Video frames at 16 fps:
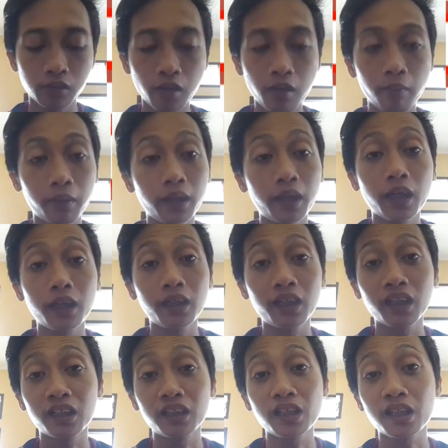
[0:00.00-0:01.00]
beda
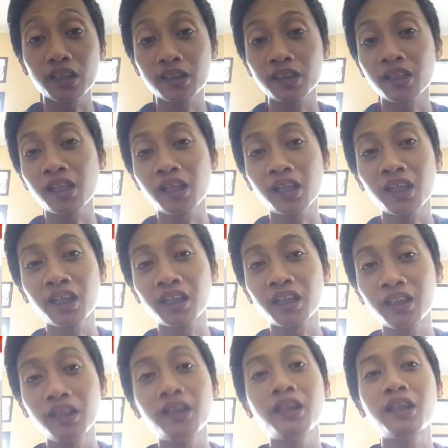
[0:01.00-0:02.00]
dengan yang saya
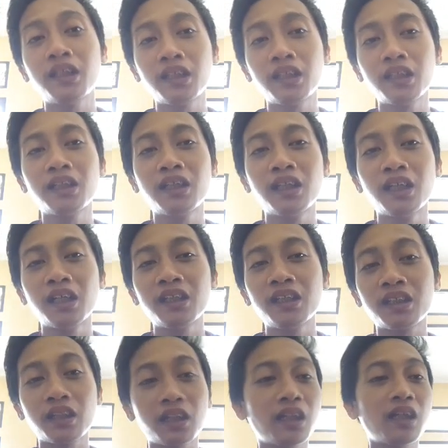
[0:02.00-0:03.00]
ini
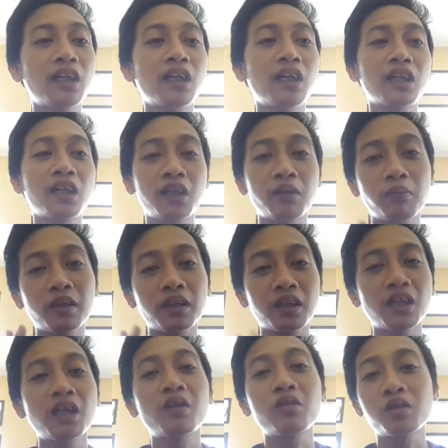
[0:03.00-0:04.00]
saya
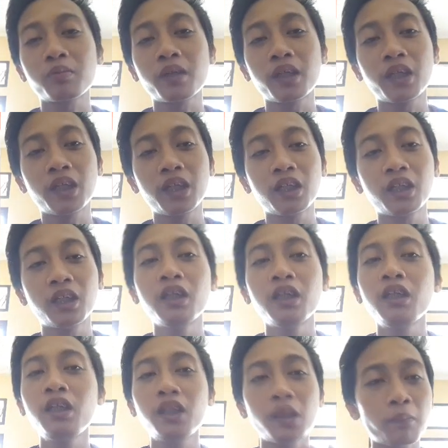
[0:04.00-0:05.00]
kedepannya harus main
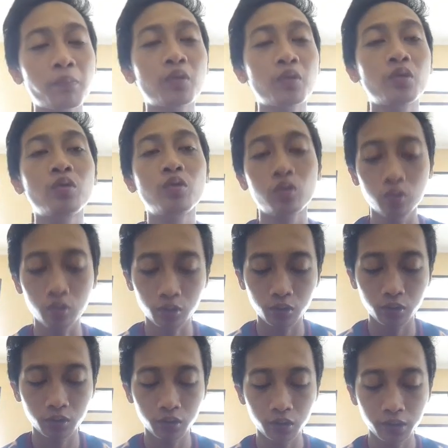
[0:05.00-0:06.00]
gamepo dulu
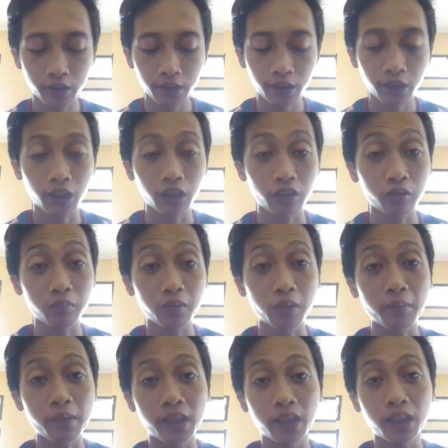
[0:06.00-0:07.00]
kalau
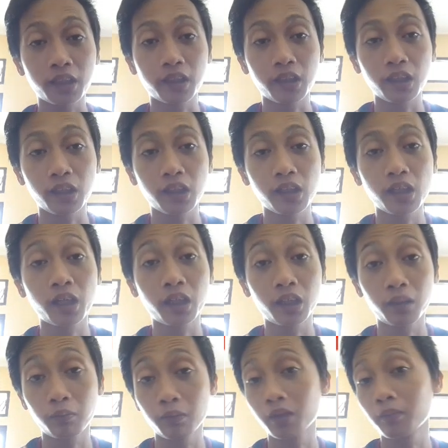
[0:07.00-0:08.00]
seumpamanya nanti ada
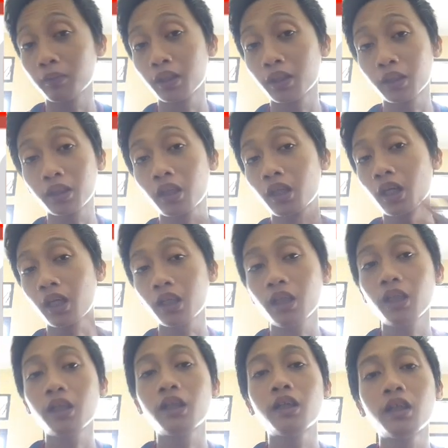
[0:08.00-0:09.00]
teman-teman yang tertarik
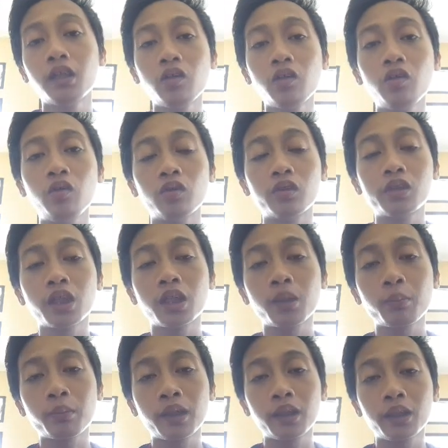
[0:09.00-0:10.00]
saya
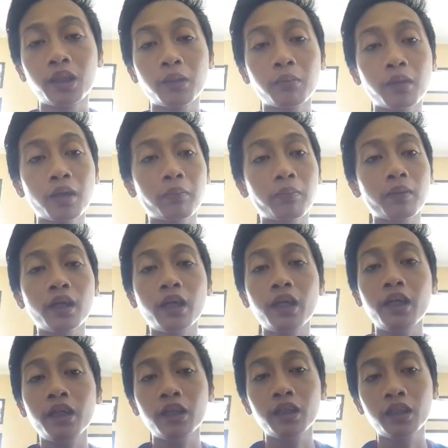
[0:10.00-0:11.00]
main game apa
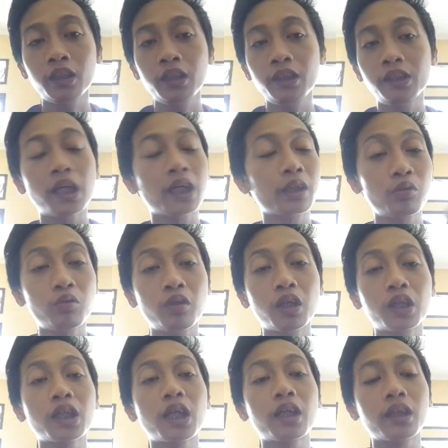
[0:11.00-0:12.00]
yang
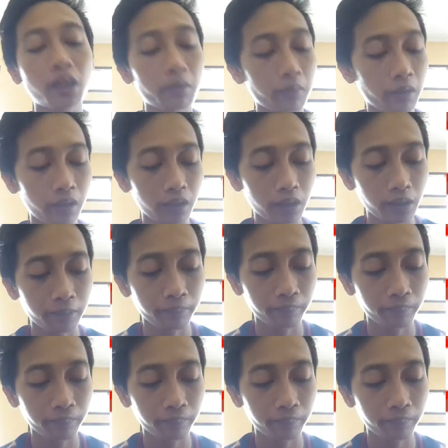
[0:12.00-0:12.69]
juga santai pastinya